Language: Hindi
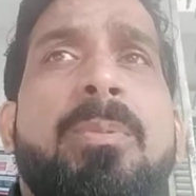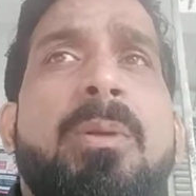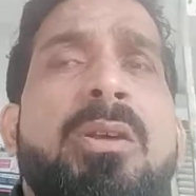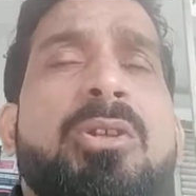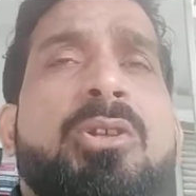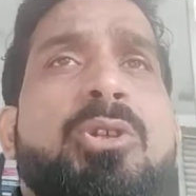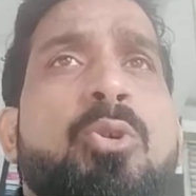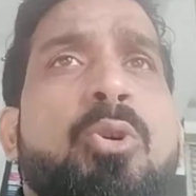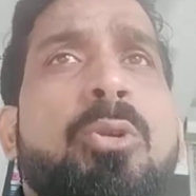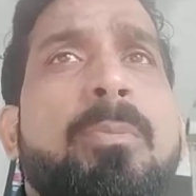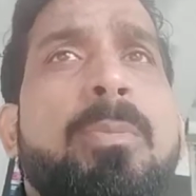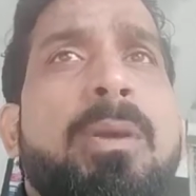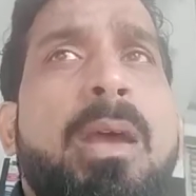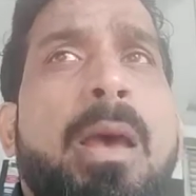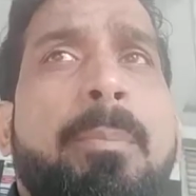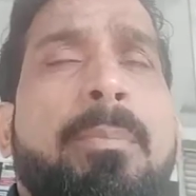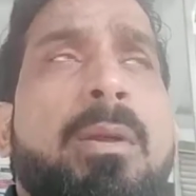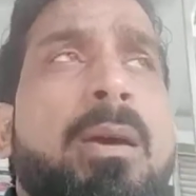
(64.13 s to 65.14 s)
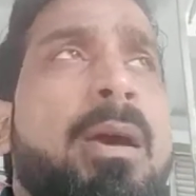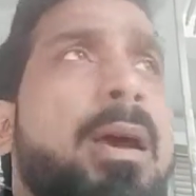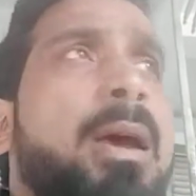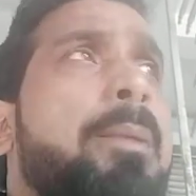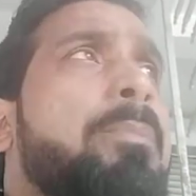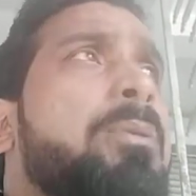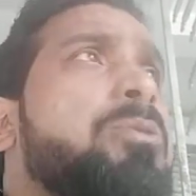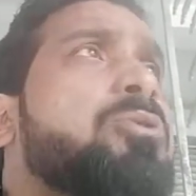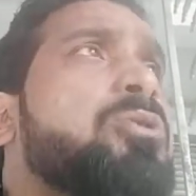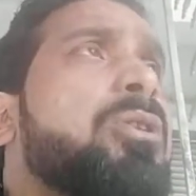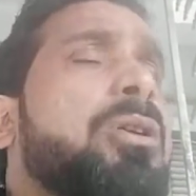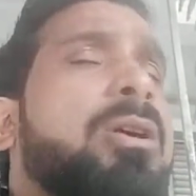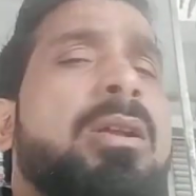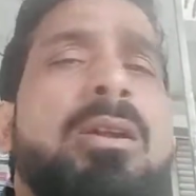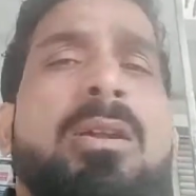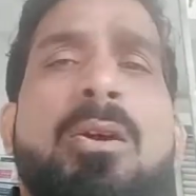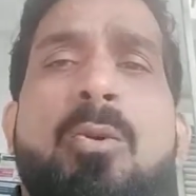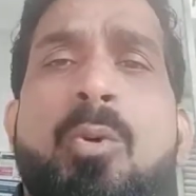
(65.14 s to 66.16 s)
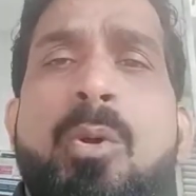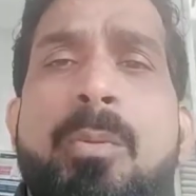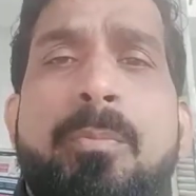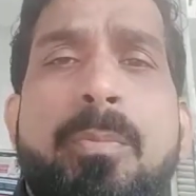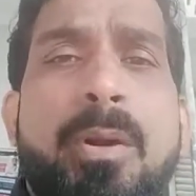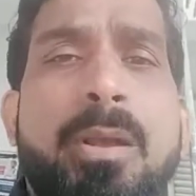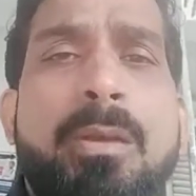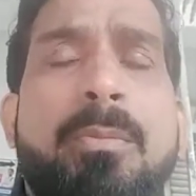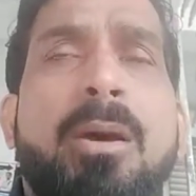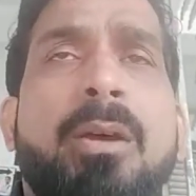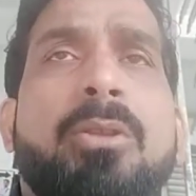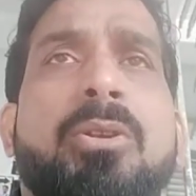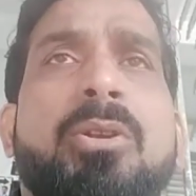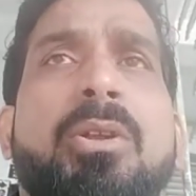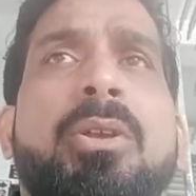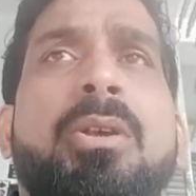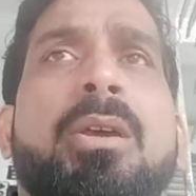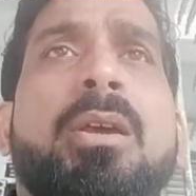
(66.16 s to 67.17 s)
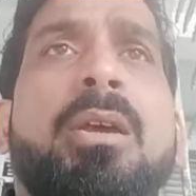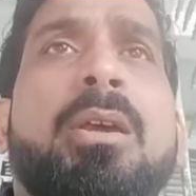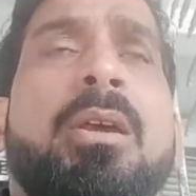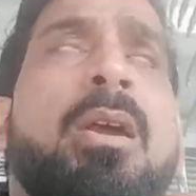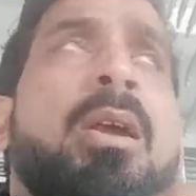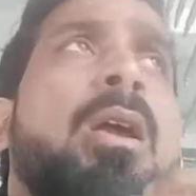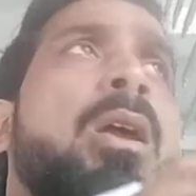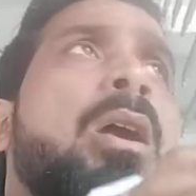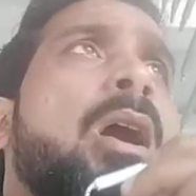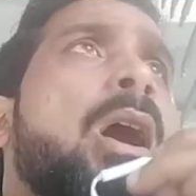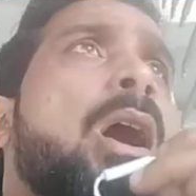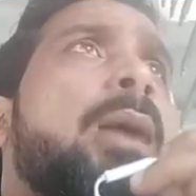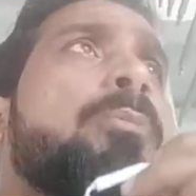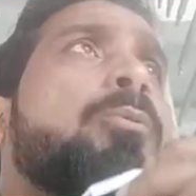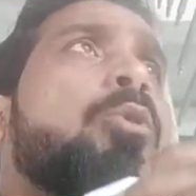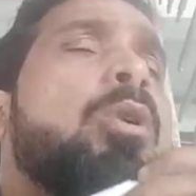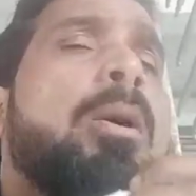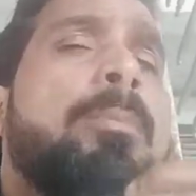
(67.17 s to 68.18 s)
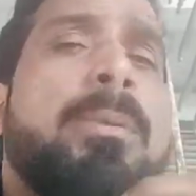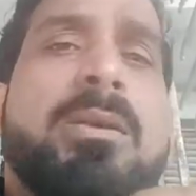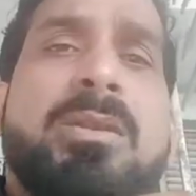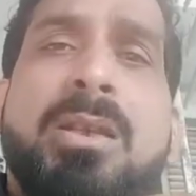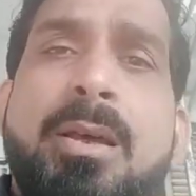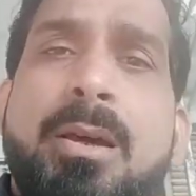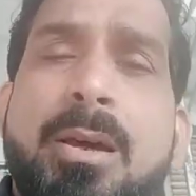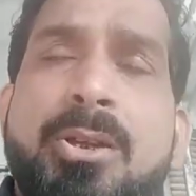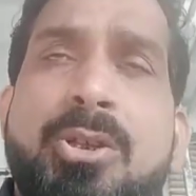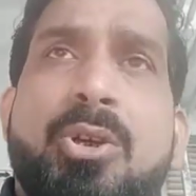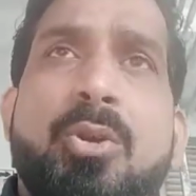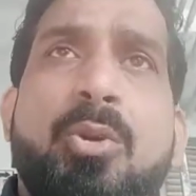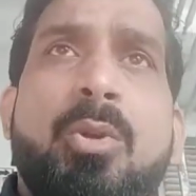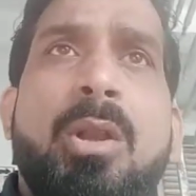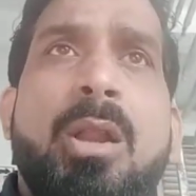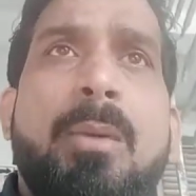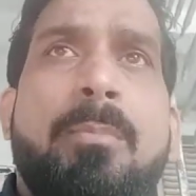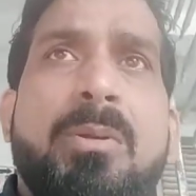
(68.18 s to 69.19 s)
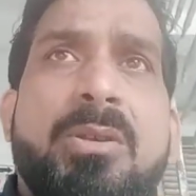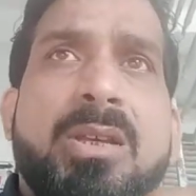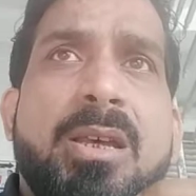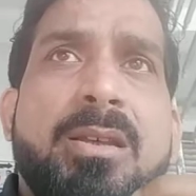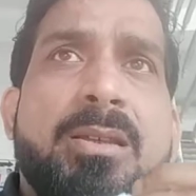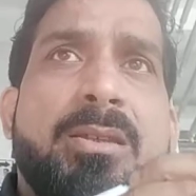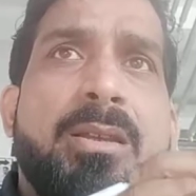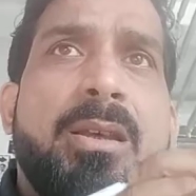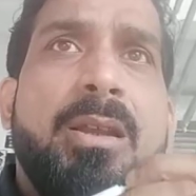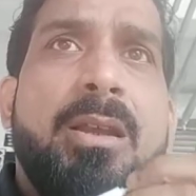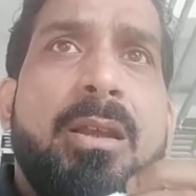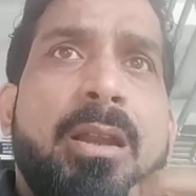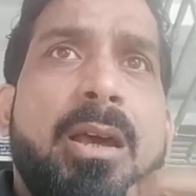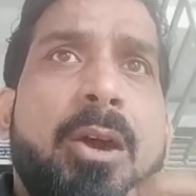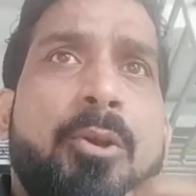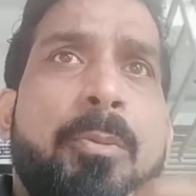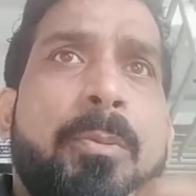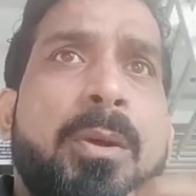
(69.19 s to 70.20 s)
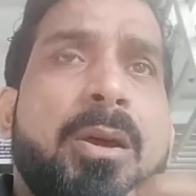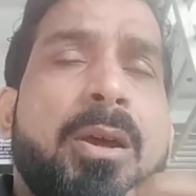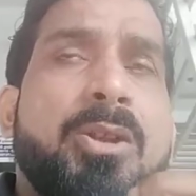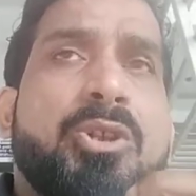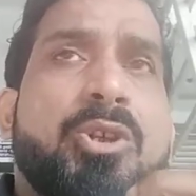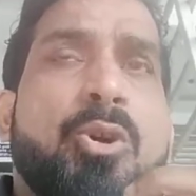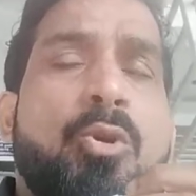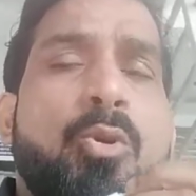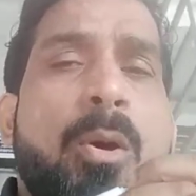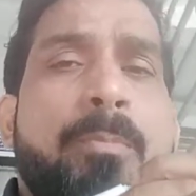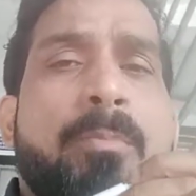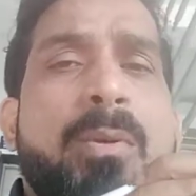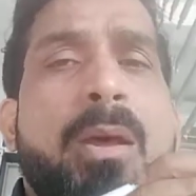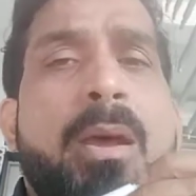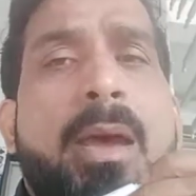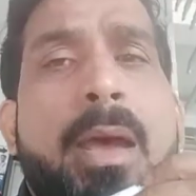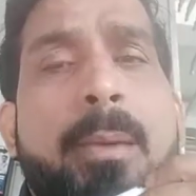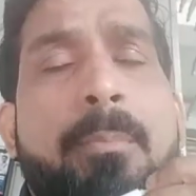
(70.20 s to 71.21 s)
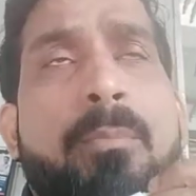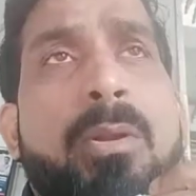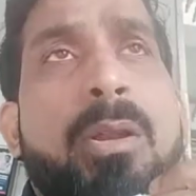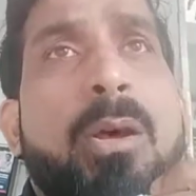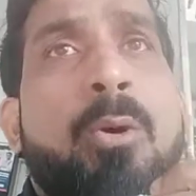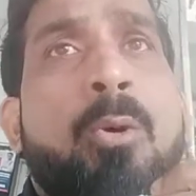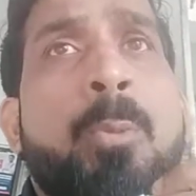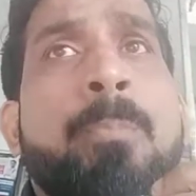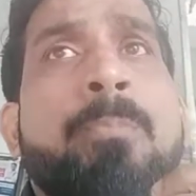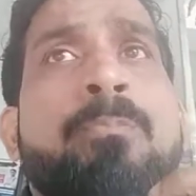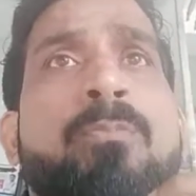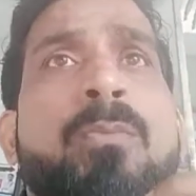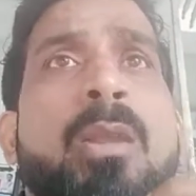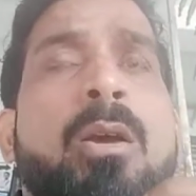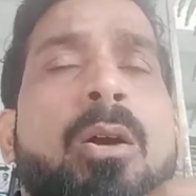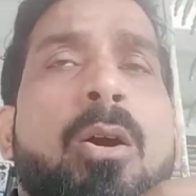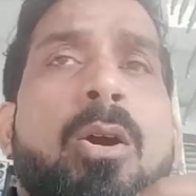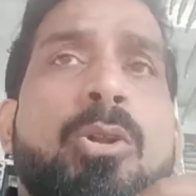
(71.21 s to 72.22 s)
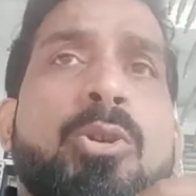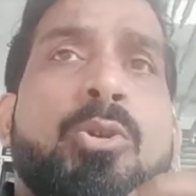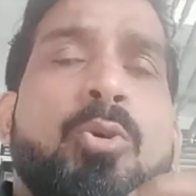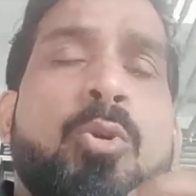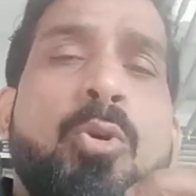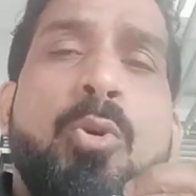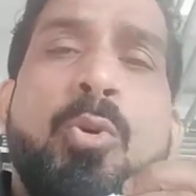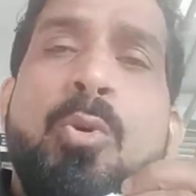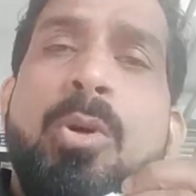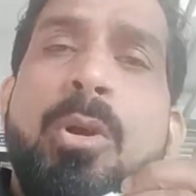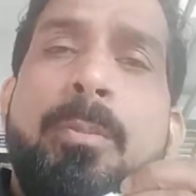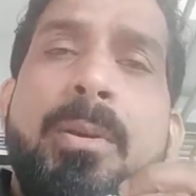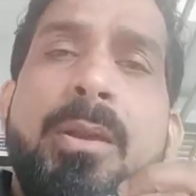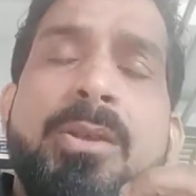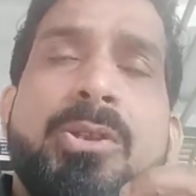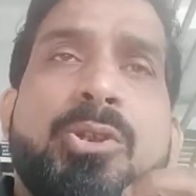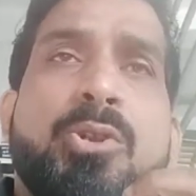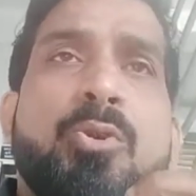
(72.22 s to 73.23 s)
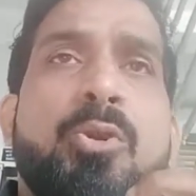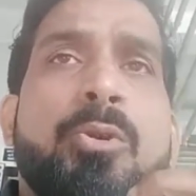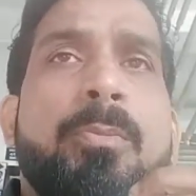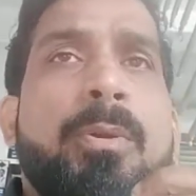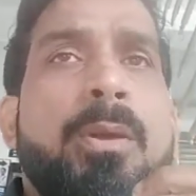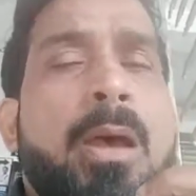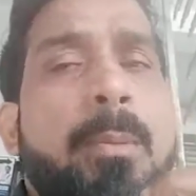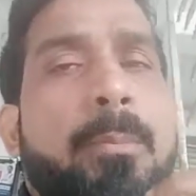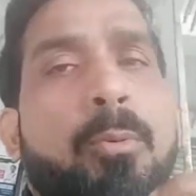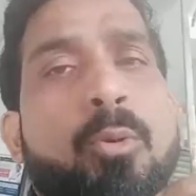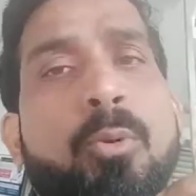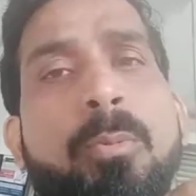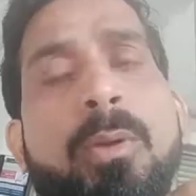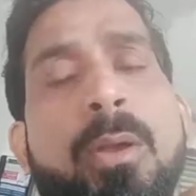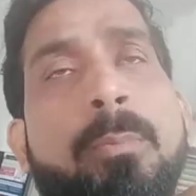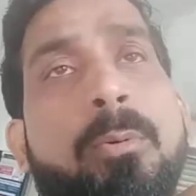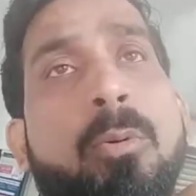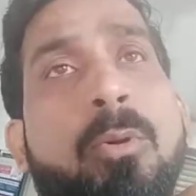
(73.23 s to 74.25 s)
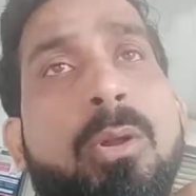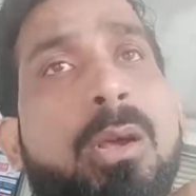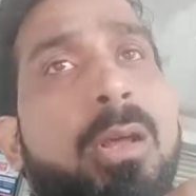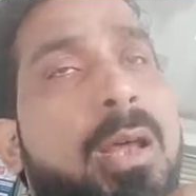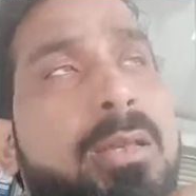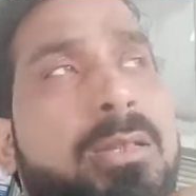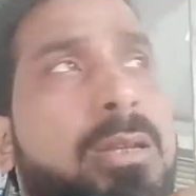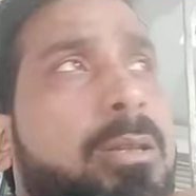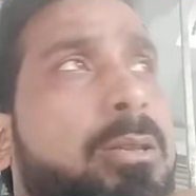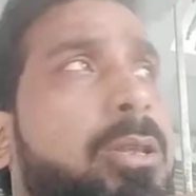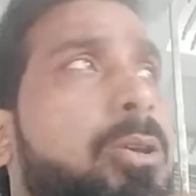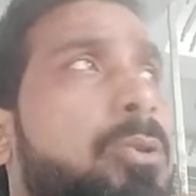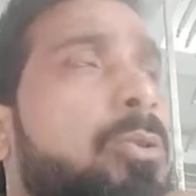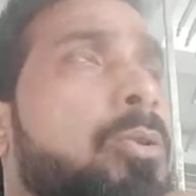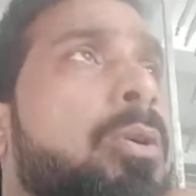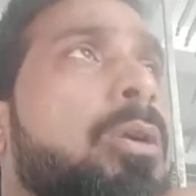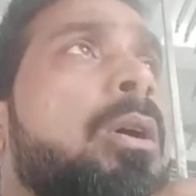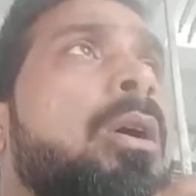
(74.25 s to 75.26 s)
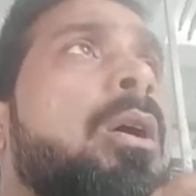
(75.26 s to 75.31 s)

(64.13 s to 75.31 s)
प्ले स्टोर में अपना ऐप रजिस्टर कराना कोई बड़ी बात नहीं है आप थोड़ा पैसा खर्च करो लाख पचास हज़ार एक लाख रुपये खर्च करो अपना ऐप बनाओ और उसको गूगल प्ले स्टोर में आप लोग भी अपलोड करा सकते हो